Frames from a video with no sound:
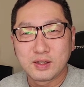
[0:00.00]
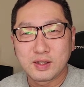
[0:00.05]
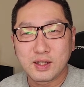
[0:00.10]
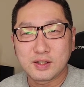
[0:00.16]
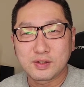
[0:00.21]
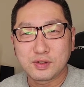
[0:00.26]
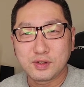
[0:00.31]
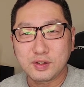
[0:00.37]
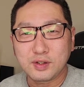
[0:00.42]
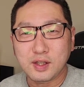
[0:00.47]

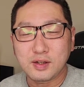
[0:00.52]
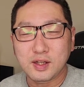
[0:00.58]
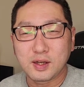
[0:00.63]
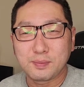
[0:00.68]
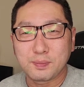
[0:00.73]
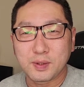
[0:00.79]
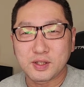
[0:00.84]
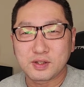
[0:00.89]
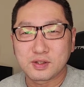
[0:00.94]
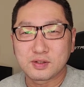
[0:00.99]
で、そういったら
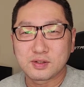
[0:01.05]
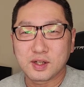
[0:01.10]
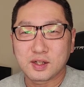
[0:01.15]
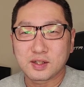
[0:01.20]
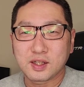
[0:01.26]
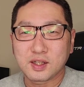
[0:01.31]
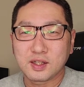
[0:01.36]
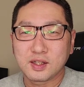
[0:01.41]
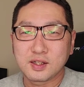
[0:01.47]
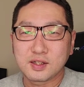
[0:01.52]
やっぱり数
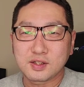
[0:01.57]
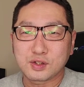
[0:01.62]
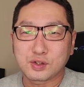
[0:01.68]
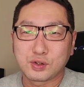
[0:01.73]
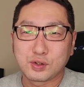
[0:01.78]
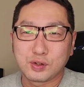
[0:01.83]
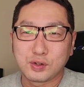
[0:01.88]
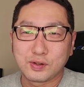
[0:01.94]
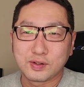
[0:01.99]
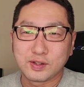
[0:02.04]
学的な思
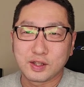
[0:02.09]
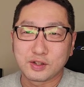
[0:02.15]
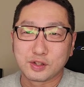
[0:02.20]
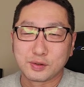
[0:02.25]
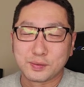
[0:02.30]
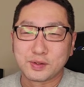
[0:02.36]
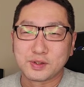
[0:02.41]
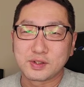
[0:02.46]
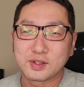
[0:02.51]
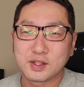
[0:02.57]
考だ
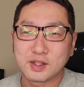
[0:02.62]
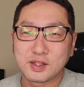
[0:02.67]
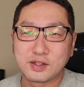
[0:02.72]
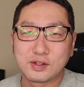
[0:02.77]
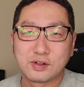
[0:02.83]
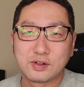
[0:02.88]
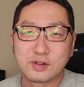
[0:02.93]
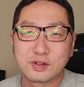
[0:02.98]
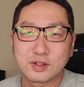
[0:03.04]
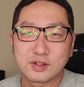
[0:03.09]
と思うんですね。
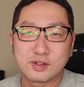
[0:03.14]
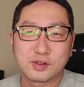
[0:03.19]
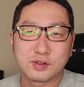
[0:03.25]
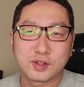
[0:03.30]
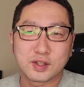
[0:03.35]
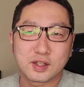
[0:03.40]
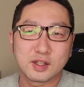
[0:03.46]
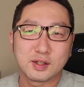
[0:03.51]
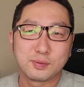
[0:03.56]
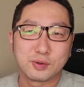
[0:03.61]
理論、理
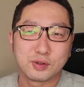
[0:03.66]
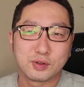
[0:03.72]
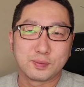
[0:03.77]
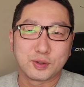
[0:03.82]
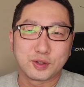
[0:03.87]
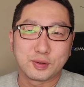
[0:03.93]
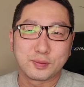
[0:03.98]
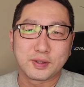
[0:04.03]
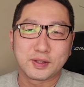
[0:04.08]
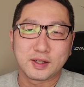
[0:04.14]
想的なものを
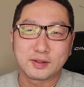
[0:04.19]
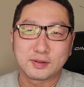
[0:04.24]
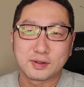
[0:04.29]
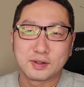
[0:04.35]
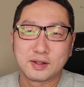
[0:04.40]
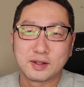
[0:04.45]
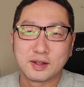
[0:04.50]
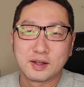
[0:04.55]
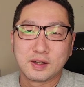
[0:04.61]
求めたいと。